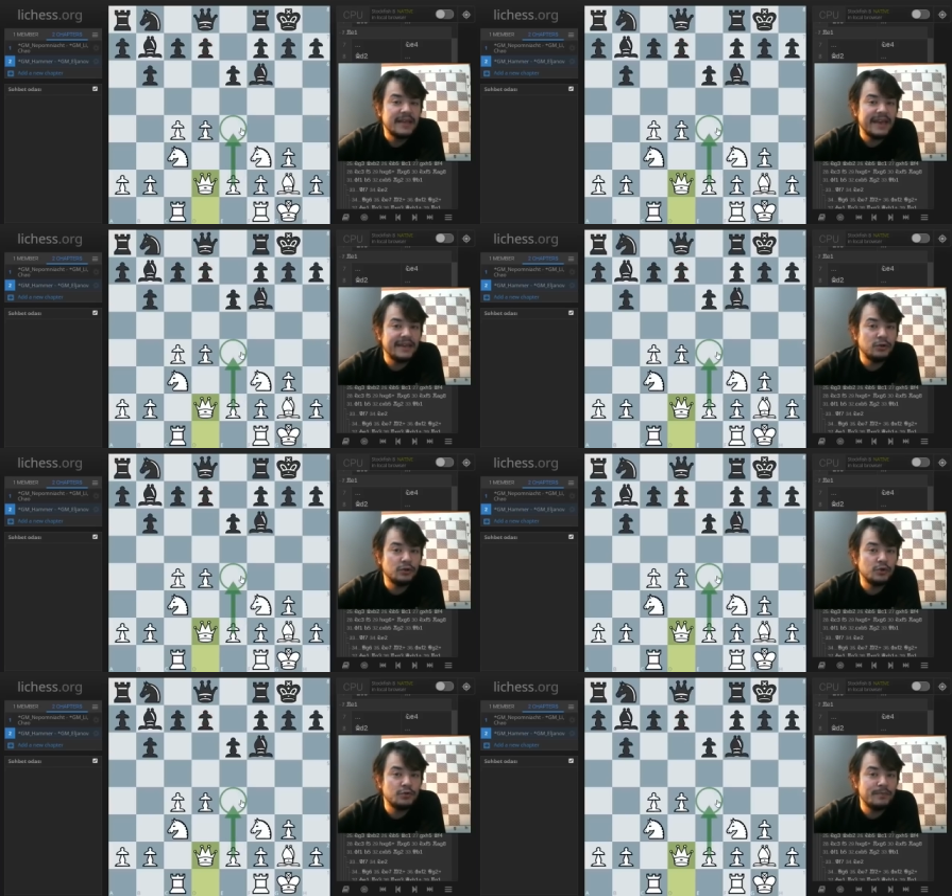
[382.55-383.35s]
e4
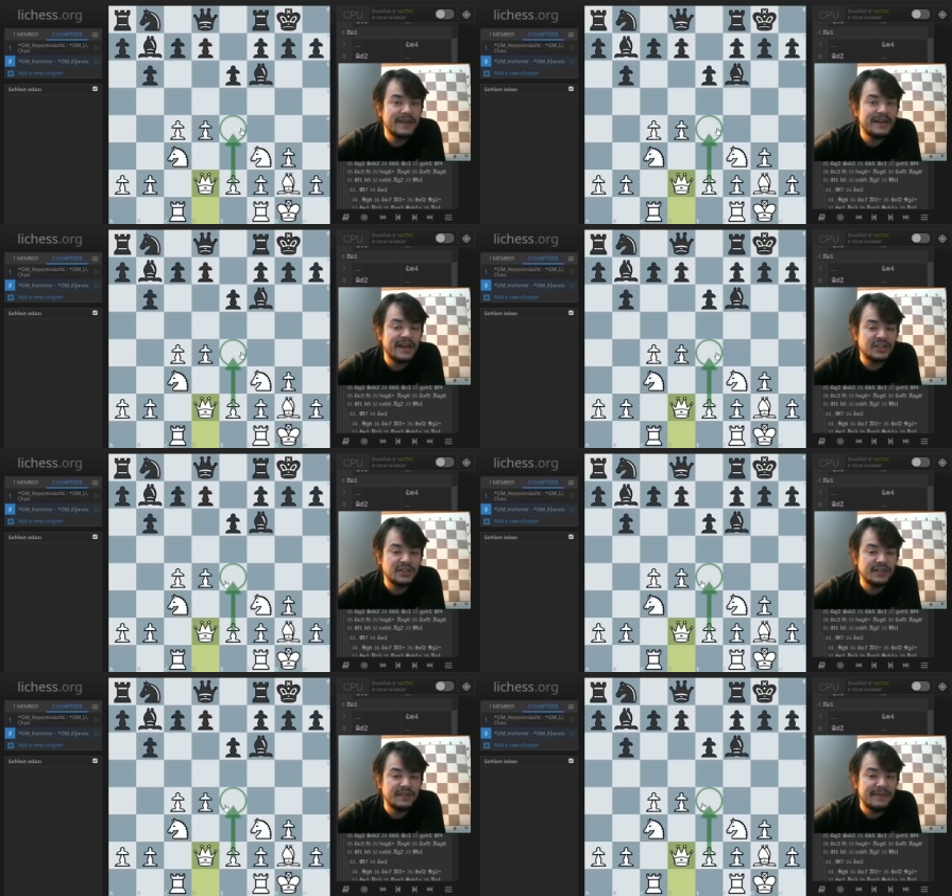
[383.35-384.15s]
sürmek
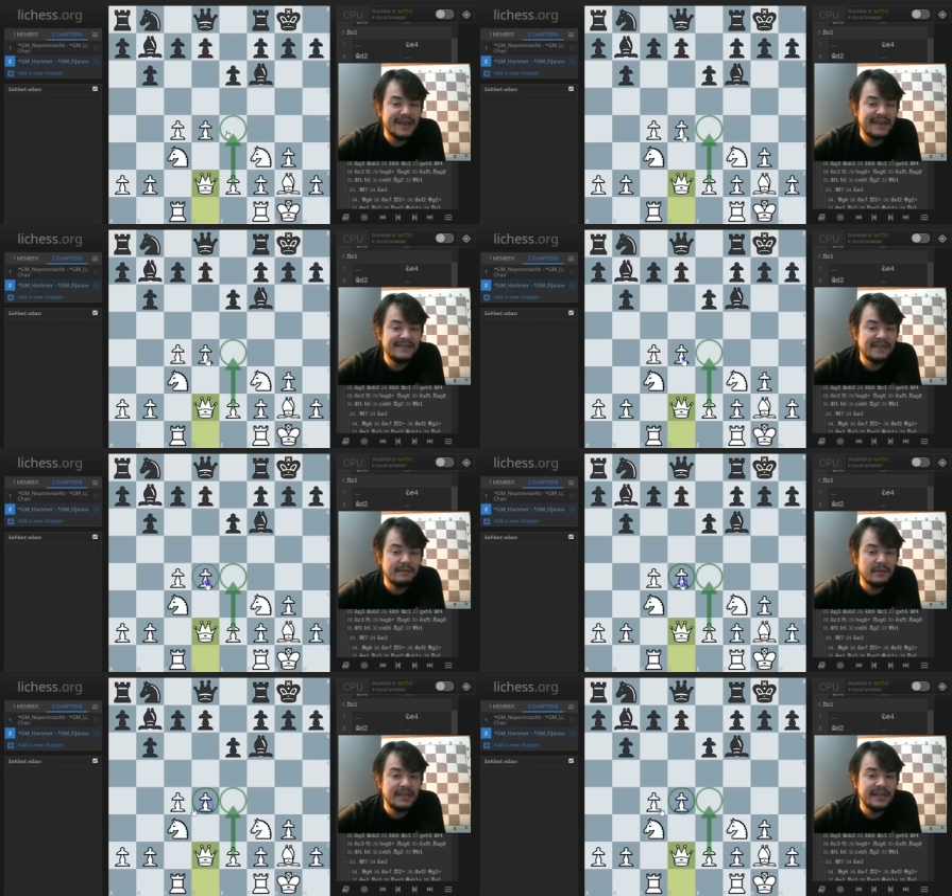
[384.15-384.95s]
karşılığında, merkezi
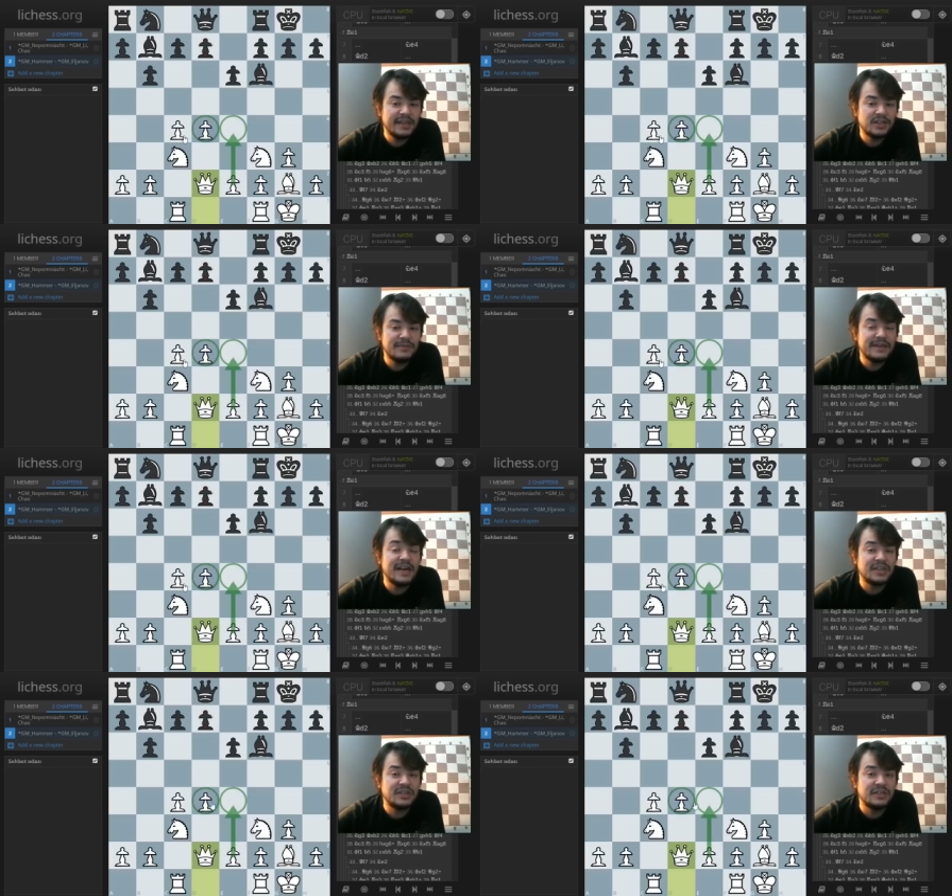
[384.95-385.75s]
tamamen ele geçirmek
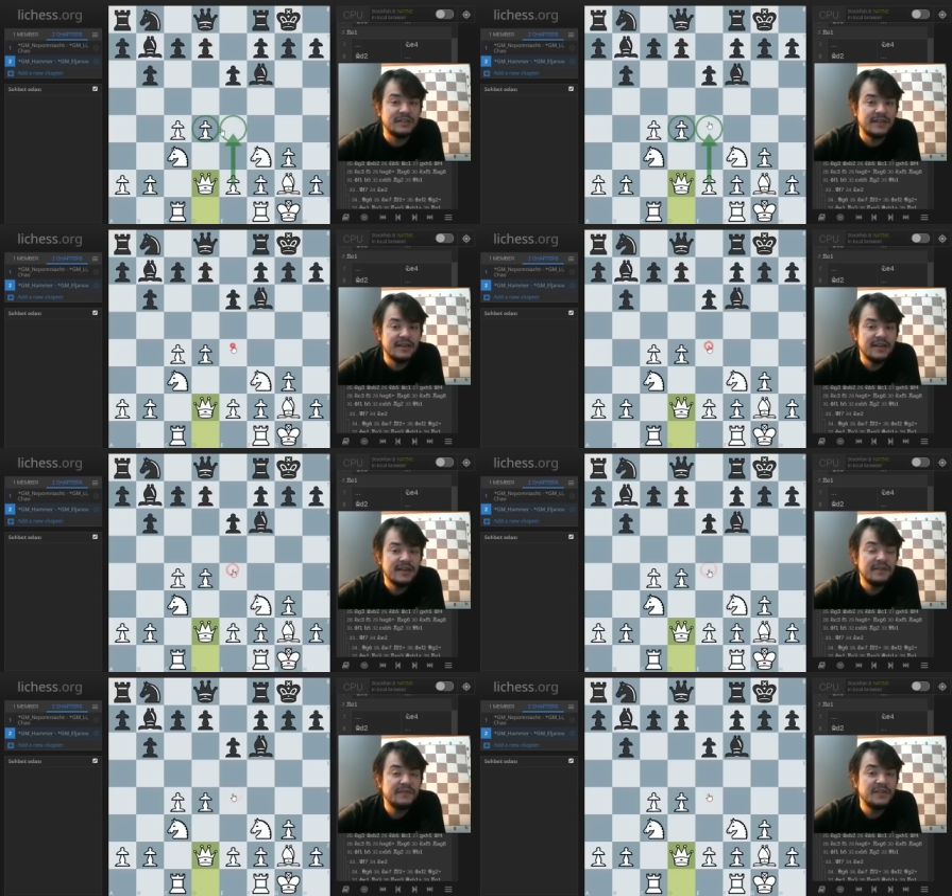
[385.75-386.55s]
karşılığında
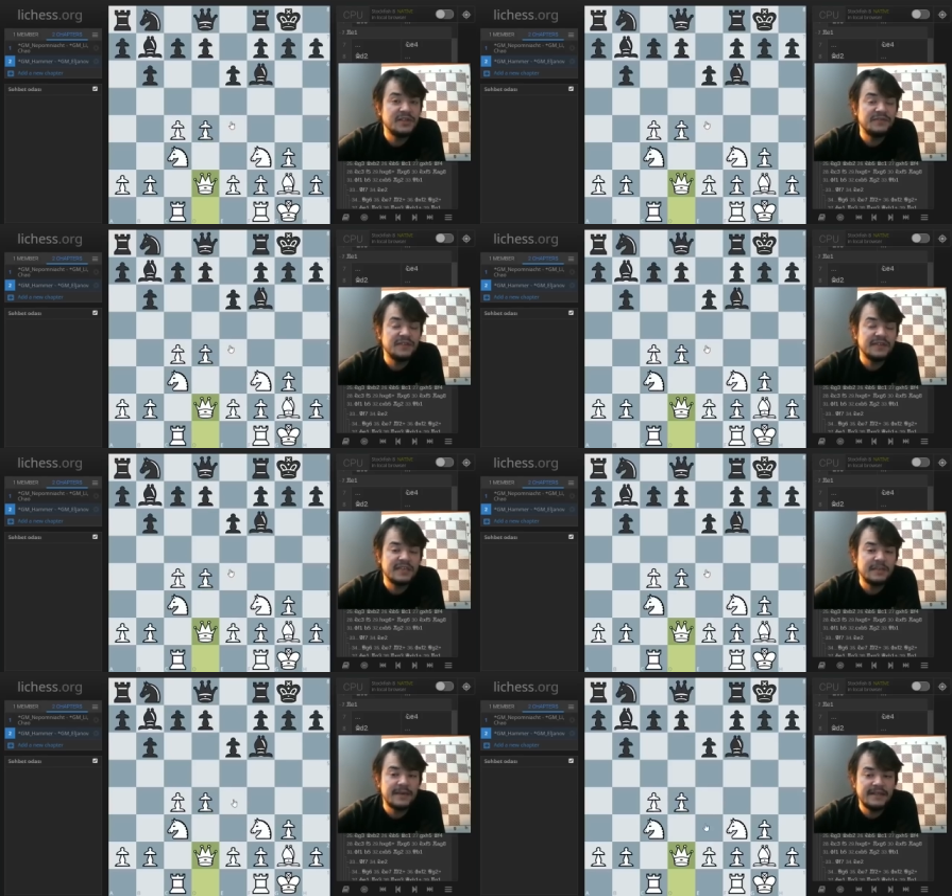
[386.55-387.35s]
fil çiftini
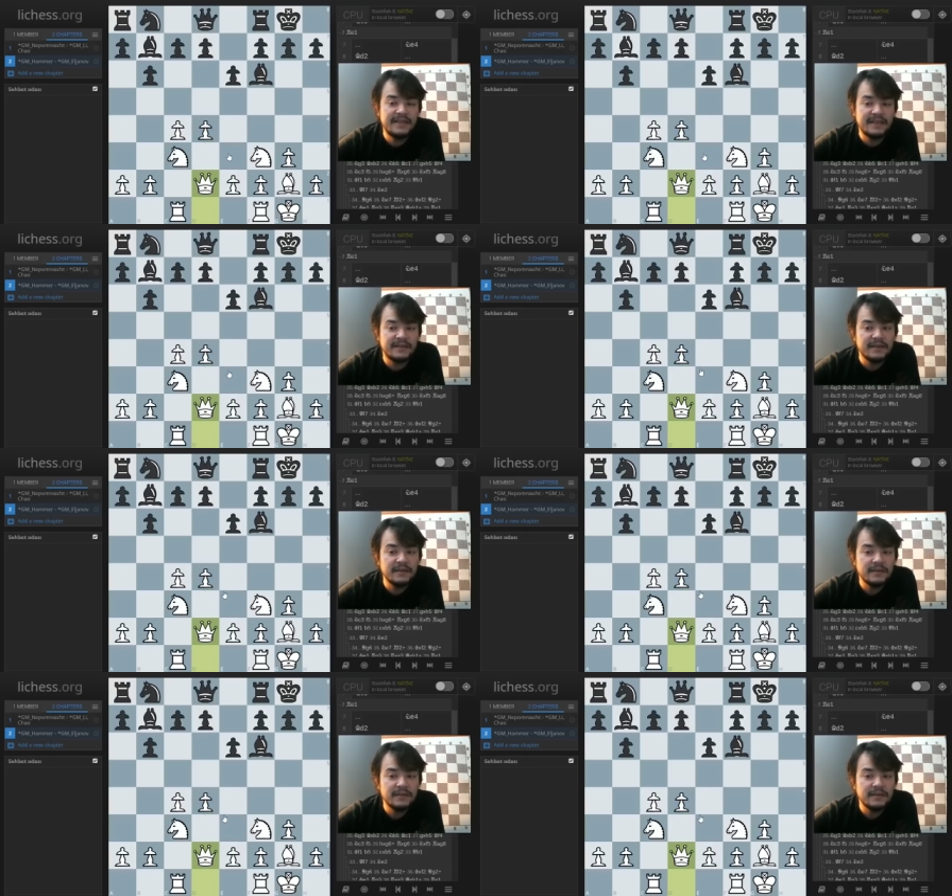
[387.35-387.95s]
rakibe hediye etti.